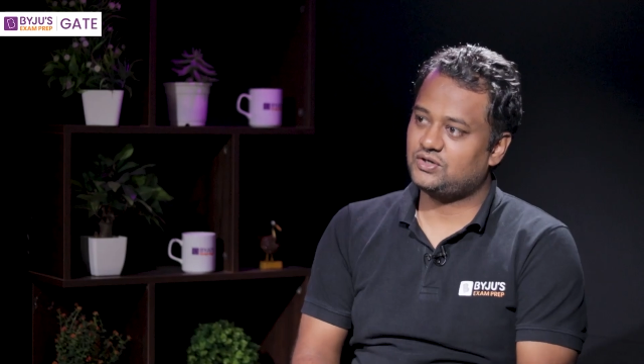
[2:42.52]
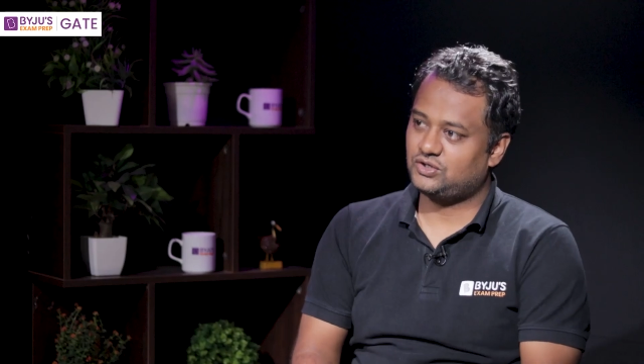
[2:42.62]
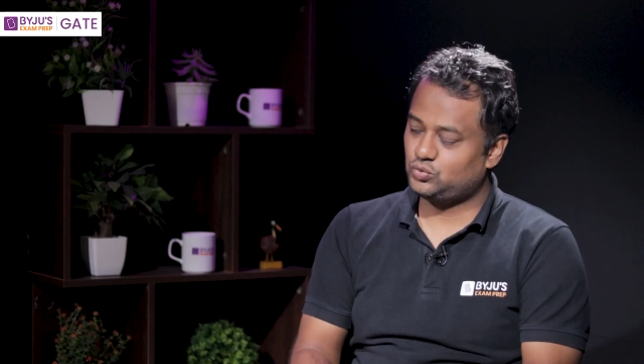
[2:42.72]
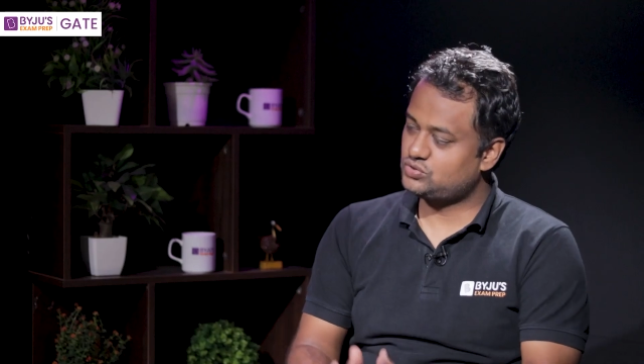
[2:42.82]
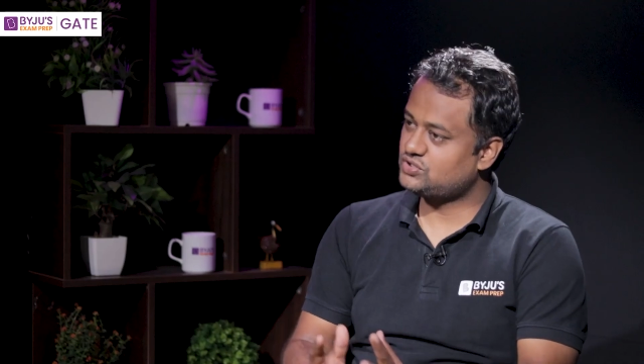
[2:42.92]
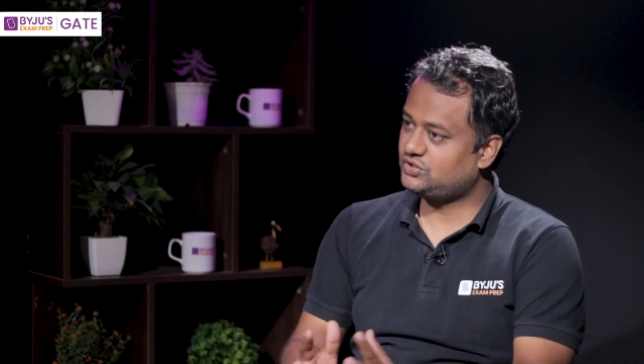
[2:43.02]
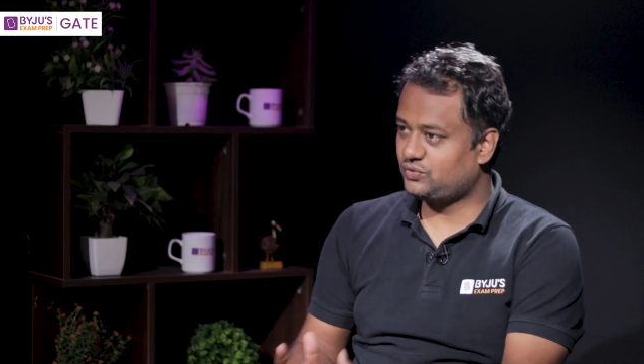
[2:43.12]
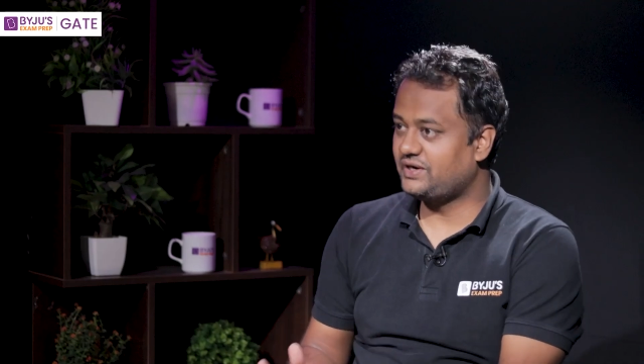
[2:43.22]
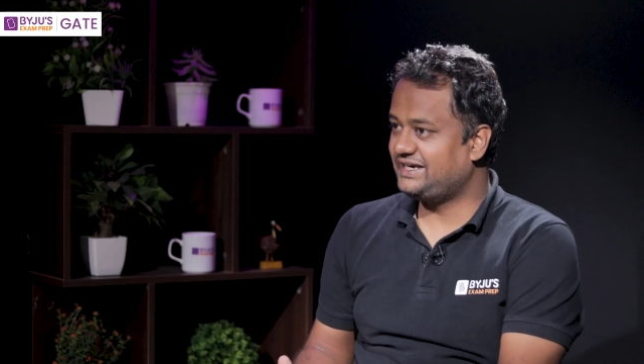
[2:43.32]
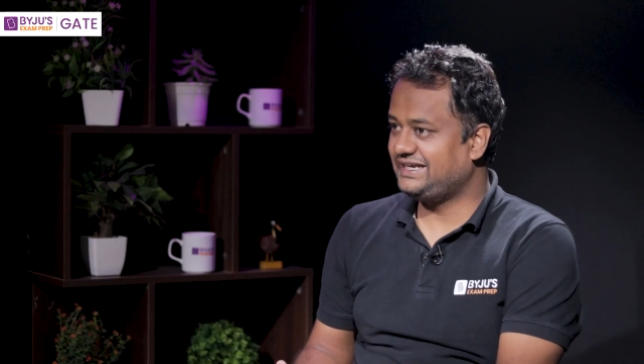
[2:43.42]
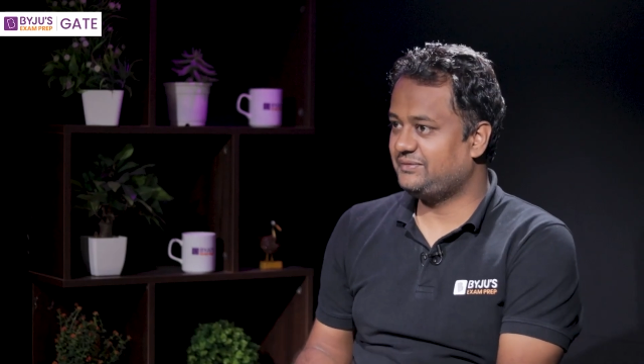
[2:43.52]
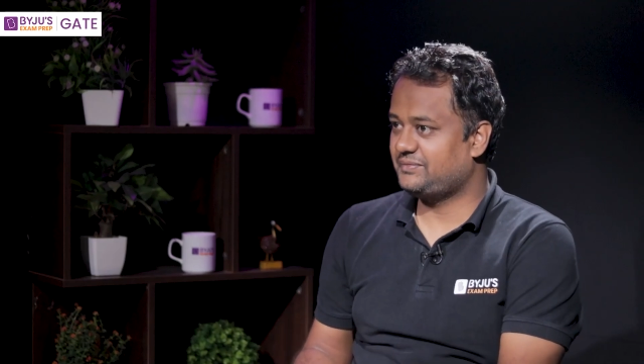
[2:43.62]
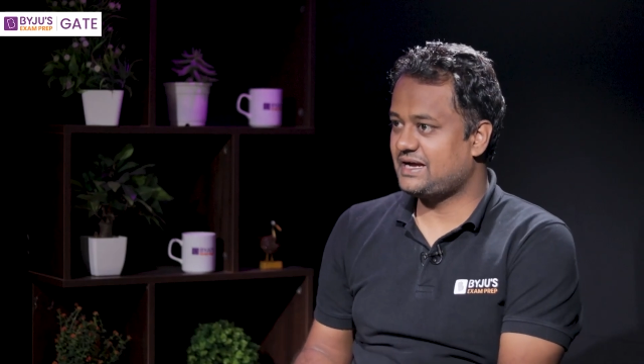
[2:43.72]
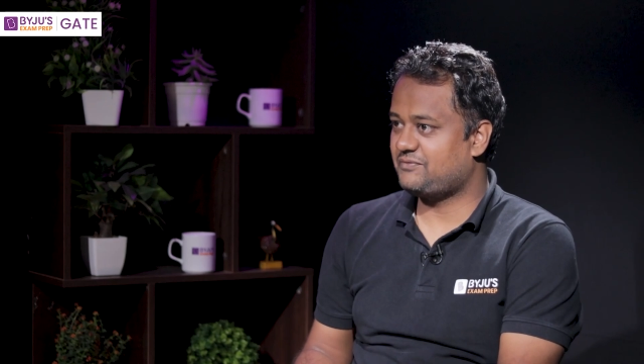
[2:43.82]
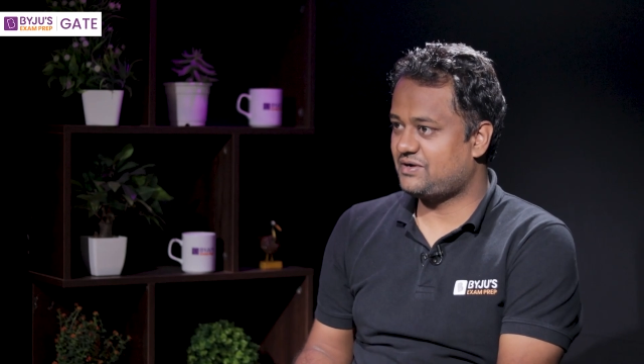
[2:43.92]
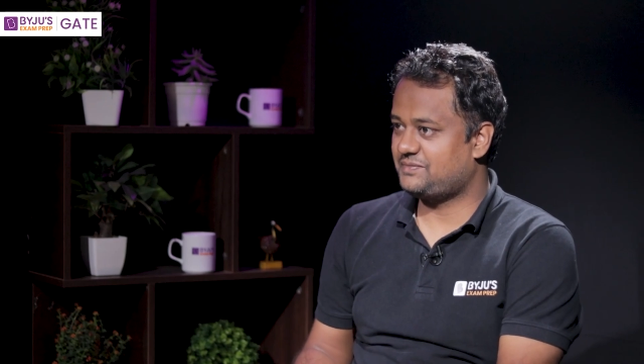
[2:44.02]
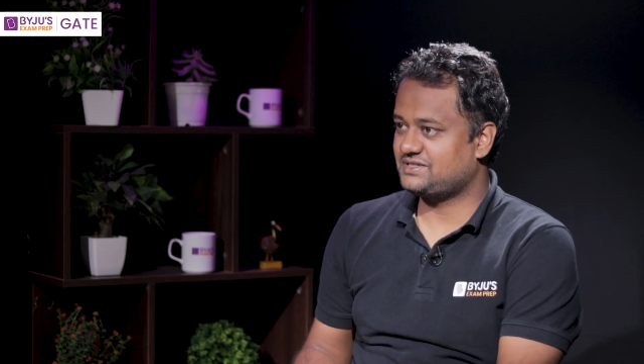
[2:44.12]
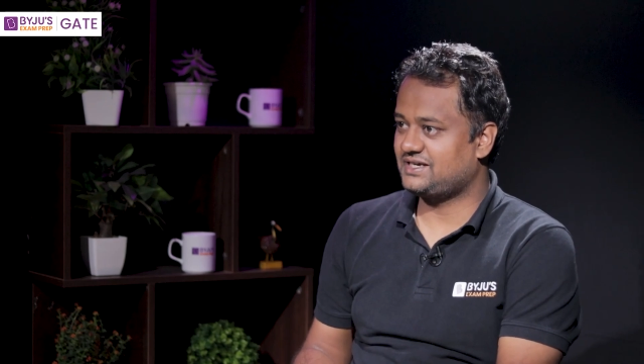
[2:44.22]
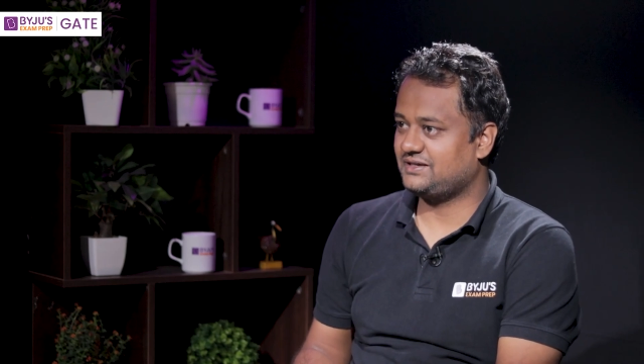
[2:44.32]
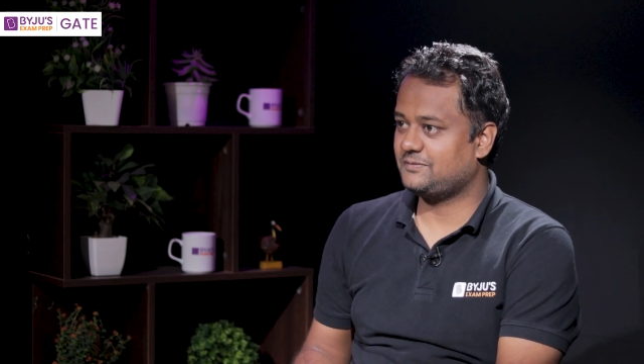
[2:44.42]
ओके 2020 में आप
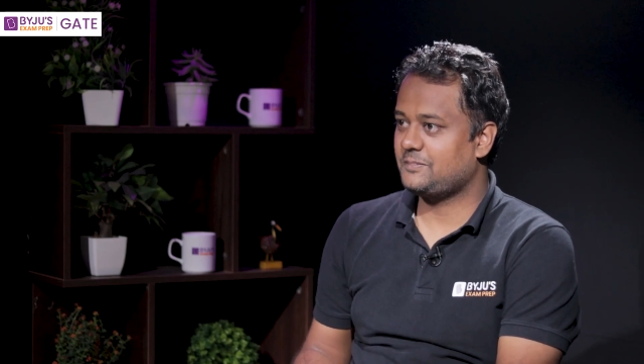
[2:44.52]
वापस आए